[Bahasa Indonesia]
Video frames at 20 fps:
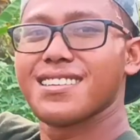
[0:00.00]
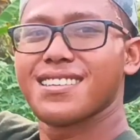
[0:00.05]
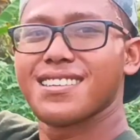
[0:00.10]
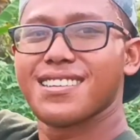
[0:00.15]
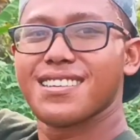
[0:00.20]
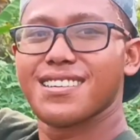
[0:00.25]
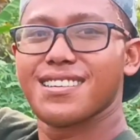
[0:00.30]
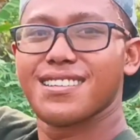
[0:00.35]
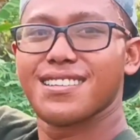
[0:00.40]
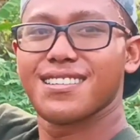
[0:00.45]
seperti
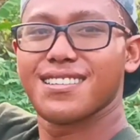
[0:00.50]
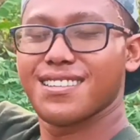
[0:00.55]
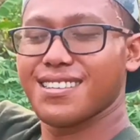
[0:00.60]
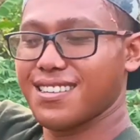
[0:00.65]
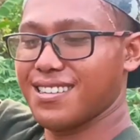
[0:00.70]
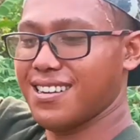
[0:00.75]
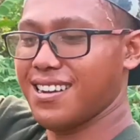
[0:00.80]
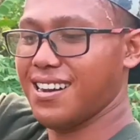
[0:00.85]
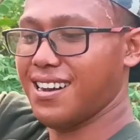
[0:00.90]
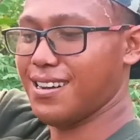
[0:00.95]
belut
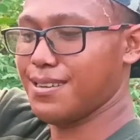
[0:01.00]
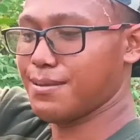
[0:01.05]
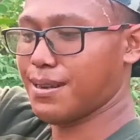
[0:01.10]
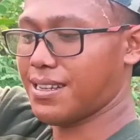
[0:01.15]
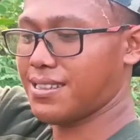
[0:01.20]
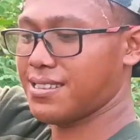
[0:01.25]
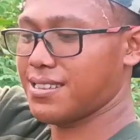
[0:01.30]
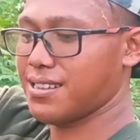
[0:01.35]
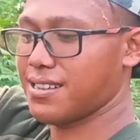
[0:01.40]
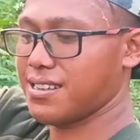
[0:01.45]
sungai ya. Heeh,
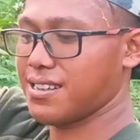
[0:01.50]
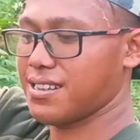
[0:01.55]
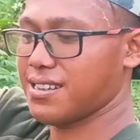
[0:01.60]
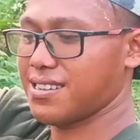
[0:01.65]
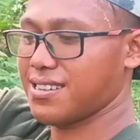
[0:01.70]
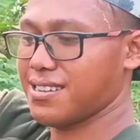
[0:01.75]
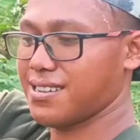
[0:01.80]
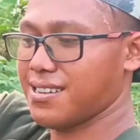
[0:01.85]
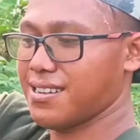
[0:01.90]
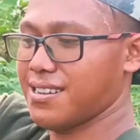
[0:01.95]
Mas. Dari
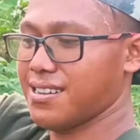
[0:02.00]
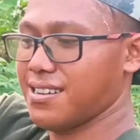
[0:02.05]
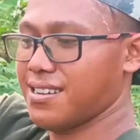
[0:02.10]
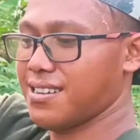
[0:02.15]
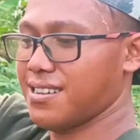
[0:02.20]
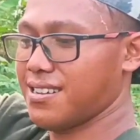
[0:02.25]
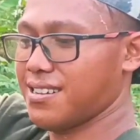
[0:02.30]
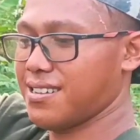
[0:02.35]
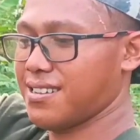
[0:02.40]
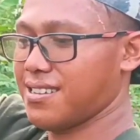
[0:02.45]
tadi. Kalau
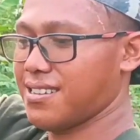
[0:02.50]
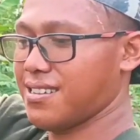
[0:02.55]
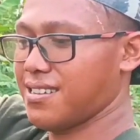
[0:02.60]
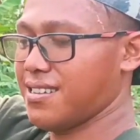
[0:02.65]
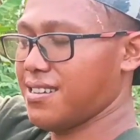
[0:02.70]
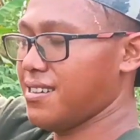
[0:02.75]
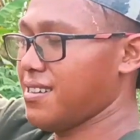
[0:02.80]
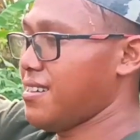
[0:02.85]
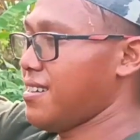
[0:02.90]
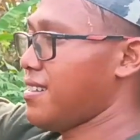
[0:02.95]
salam
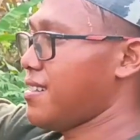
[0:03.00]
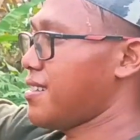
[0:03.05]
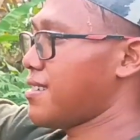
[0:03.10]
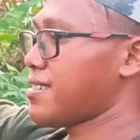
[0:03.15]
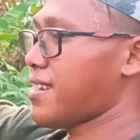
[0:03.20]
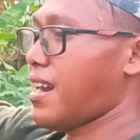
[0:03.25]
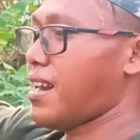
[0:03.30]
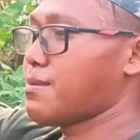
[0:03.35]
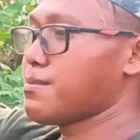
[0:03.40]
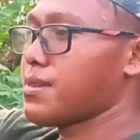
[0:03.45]
ora?
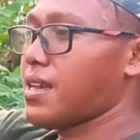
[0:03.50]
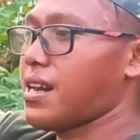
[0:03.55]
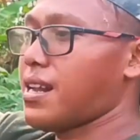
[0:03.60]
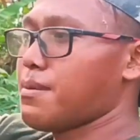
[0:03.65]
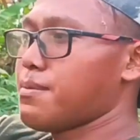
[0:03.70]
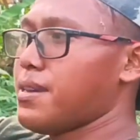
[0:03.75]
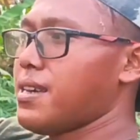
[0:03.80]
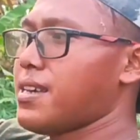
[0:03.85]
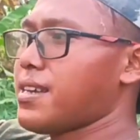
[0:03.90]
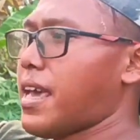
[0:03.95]

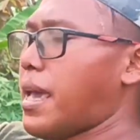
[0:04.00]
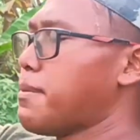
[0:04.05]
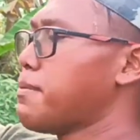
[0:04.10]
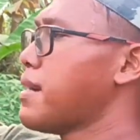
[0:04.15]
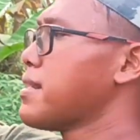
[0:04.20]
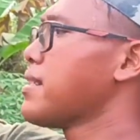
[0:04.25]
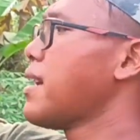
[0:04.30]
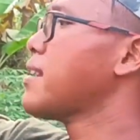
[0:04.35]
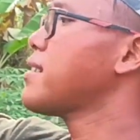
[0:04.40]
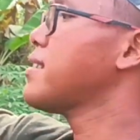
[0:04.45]
Salam-salame ge
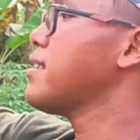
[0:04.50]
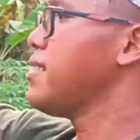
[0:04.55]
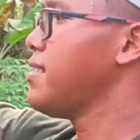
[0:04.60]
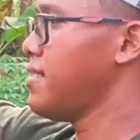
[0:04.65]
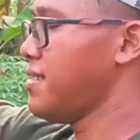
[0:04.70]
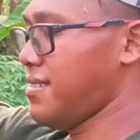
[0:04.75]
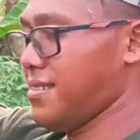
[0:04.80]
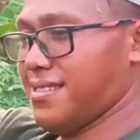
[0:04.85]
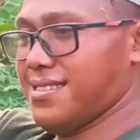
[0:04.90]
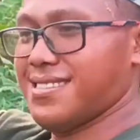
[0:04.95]
Mas Andi.
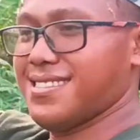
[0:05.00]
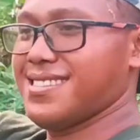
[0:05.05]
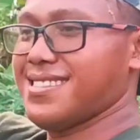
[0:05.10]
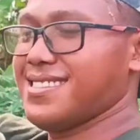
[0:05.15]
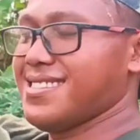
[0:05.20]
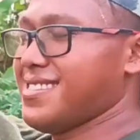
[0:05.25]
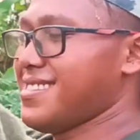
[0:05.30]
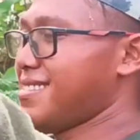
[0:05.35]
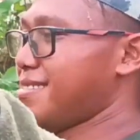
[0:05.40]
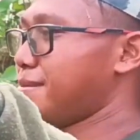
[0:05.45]
Mas
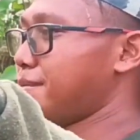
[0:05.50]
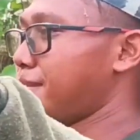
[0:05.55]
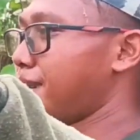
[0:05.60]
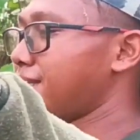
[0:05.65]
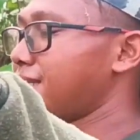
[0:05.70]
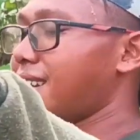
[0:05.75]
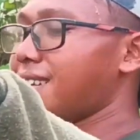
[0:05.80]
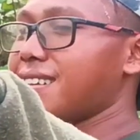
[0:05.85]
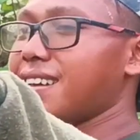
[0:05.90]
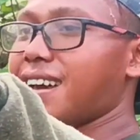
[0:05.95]
Andi.
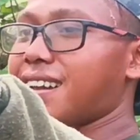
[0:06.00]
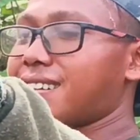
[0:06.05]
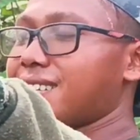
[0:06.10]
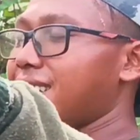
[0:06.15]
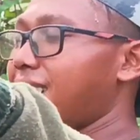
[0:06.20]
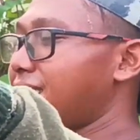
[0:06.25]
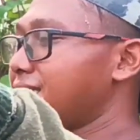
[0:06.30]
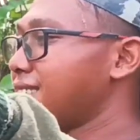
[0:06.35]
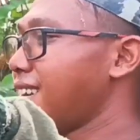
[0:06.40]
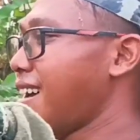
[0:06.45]
Mas Andi
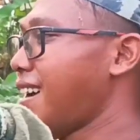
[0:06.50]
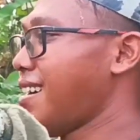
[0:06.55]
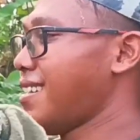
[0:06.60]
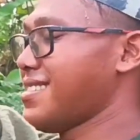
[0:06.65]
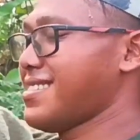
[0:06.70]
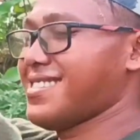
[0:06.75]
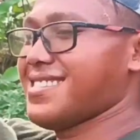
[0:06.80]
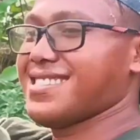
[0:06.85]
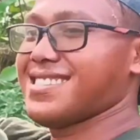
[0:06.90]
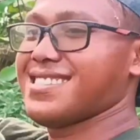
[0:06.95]
Ardiansyah.
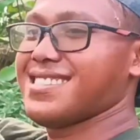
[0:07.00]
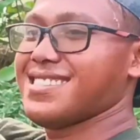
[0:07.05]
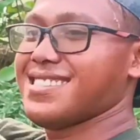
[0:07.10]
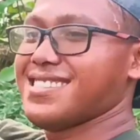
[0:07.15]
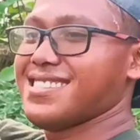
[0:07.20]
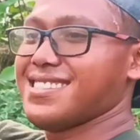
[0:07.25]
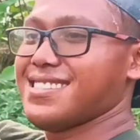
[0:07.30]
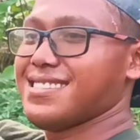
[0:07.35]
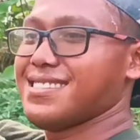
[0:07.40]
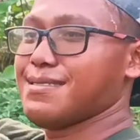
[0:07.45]
Oke. Okay.
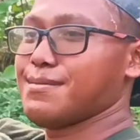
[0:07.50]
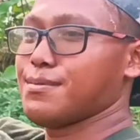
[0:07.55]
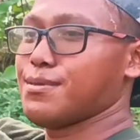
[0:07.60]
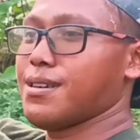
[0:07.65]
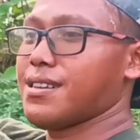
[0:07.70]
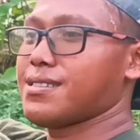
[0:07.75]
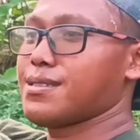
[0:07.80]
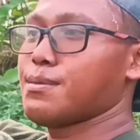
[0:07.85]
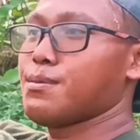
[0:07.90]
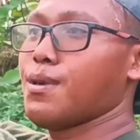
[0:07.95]

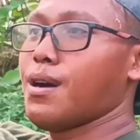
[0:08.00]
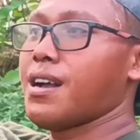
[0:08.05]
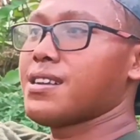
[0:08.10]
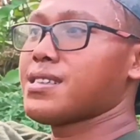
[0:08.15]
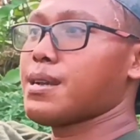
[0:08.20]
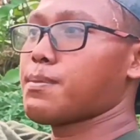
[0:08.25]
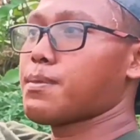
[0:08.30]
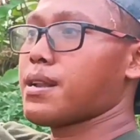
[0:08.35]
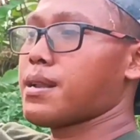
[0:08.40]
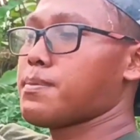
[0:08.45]
Buat okay. semua
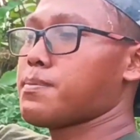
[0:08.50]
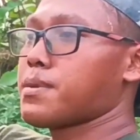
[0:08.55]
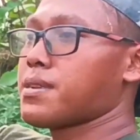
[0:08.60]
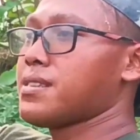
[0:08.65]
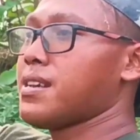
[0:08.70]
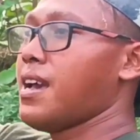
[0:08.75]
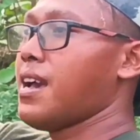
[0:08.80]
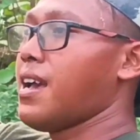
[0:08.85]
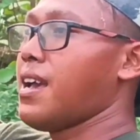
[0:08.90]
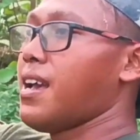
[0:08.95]

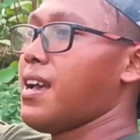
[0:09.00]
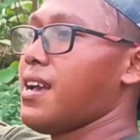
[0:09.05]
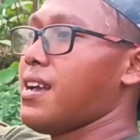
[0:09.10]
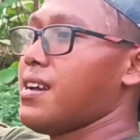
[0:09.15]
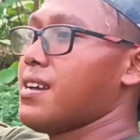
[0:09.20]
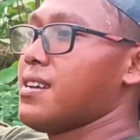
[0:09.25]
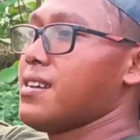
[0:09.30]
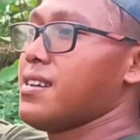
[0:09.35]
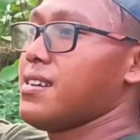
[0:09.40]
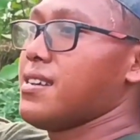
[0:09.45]
subscribernya
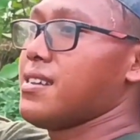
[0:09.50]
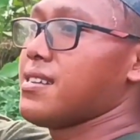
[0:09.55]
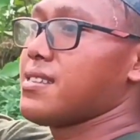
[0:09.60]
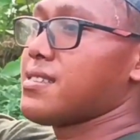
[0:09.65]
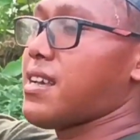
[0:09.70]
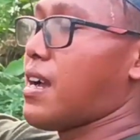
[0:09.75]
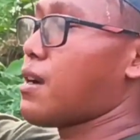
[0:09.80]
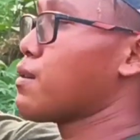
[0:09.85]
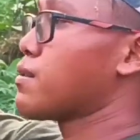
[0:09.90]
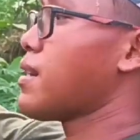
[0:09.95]

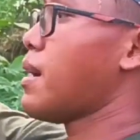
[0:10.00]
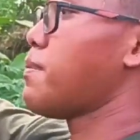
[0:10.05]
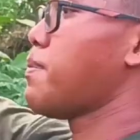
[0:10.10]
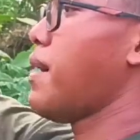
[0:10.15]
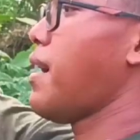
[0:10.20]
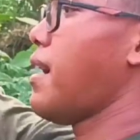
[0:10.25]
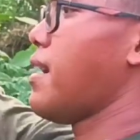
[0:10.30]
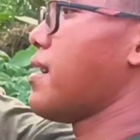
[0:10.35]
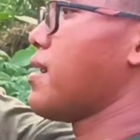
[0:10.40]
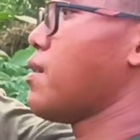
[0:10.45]
Cak Agus
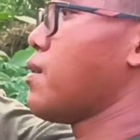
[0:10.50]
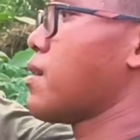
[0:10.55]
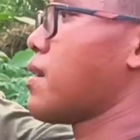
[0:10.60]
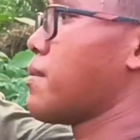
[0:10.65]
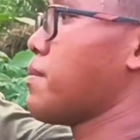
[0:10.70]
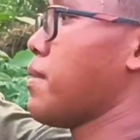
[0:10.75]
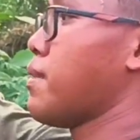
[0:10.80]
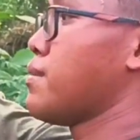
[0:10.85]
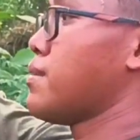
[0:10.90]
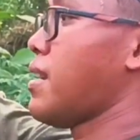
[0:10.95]
ngapa?
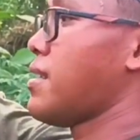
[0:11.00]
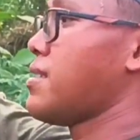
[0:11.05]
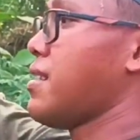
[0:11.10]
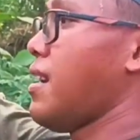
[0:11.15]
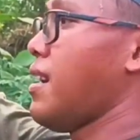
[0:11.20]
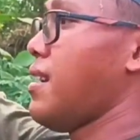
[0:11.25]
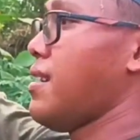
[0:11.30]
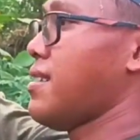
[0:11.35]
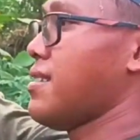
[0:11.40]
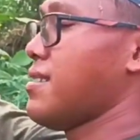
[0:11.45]
Belut
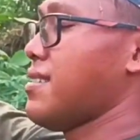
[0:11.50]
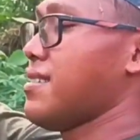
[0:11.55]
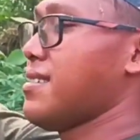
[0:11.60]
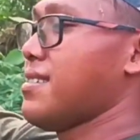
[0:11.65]
saja.